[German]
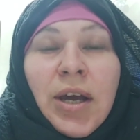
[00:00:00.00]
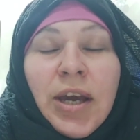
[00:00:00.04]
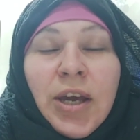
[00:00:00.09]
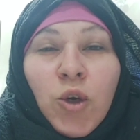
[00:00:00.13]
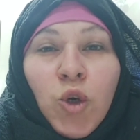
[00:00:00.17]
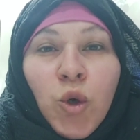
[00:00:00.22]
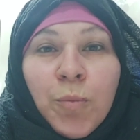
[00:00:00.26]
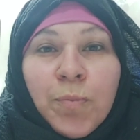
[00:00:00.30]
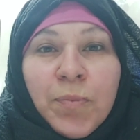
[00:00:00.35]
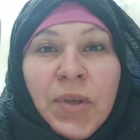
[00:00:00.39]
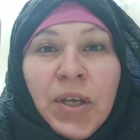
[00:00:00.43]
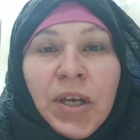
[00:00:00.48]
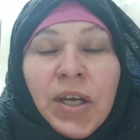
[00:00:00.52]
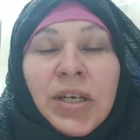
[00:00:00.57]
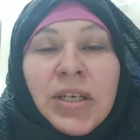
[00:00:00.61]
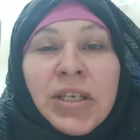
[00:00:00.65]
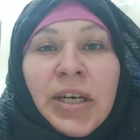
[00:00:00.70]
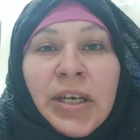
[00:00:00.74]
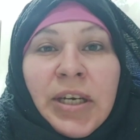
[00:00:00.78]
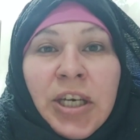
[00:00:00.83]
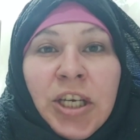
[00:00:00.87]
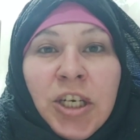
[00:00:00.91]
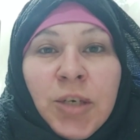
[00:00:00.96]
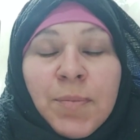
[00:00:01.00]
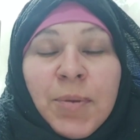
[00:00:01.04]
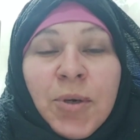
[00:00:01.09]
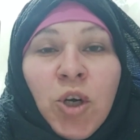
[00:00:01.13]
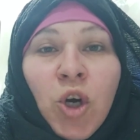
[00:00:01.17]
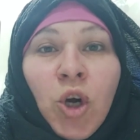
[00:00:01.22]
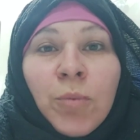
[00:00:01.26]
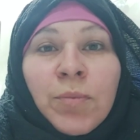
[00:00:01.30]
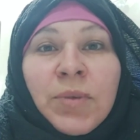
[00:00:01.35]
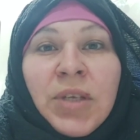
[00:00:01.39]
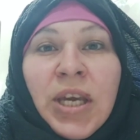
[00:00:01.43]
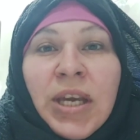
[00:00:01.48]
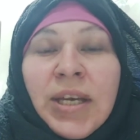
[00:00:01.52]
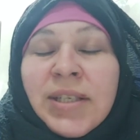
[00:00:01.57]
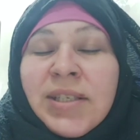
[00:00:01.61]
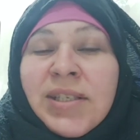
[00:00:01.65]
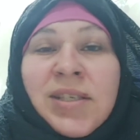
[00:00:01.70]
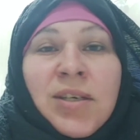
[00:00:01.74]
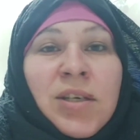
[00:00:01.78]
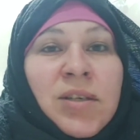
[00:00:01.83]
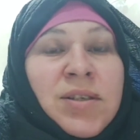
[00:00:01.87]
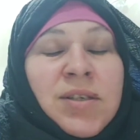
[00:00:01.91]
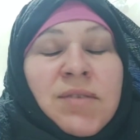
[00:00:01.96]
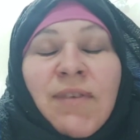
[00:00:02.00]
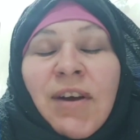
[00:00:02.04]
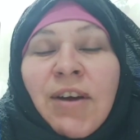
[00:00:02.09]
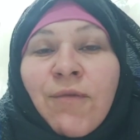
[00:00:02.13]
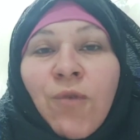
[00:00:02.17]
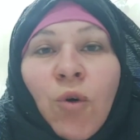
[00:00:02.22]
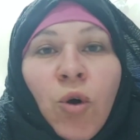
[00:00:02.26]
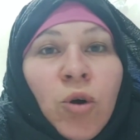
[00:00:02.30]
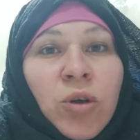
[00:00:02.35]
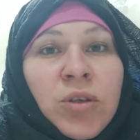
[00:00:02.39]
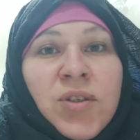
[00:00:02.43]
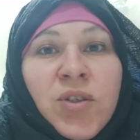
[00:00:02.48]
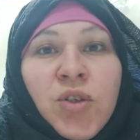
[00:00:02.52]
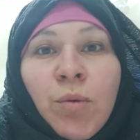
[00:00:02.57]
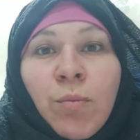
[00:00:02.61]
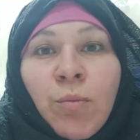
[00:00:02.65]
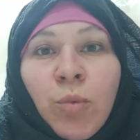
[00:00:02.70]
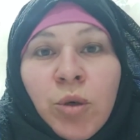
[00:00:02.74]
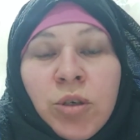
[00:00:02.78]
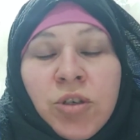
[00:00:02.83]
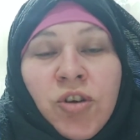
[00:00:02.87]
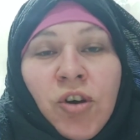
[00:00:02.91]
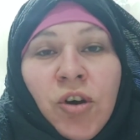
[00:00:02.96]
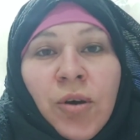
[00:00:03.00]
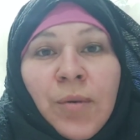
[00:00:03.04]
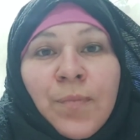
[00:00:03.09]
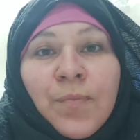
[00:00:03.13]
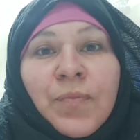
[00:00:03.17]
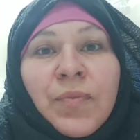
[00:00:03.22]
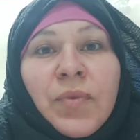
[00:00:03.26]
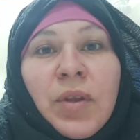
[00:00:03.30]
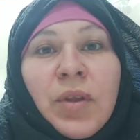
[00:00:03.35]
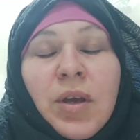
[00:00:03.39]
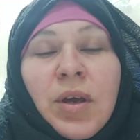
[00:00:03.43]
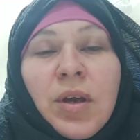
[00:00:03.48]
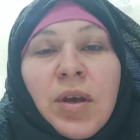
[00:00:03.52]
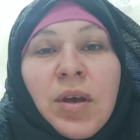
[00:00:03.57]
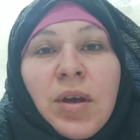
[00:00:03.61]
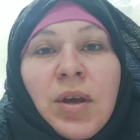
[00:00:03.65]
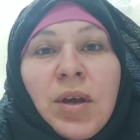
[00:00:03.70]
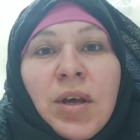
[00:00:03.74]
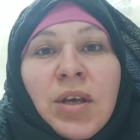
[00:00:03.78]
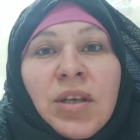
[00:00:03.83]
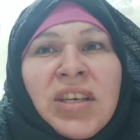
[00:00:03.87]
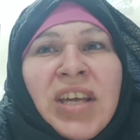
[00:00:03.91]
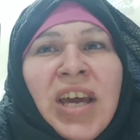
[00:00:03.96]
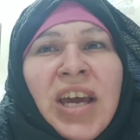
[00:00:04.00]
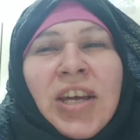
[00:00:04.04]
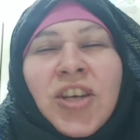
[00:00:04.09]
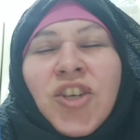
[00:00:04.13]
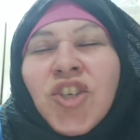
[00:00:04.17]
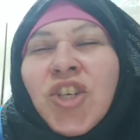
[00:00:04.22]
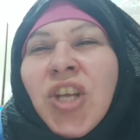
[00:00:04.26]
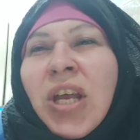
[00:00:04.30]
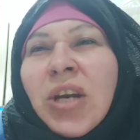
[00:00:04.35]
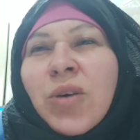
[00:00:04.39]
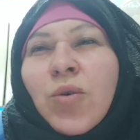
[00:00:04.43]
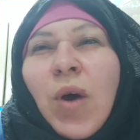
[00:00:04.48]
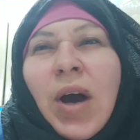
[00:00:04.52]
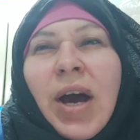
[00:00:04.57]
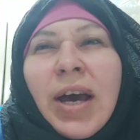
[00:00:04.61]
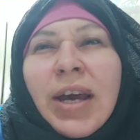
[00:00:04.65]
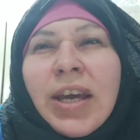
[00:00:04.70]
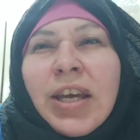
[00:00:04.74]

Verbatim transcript: Ägypterin ihr Kind bekommt, geht sie zwei Wochen zur Mutter. Der ist dann nur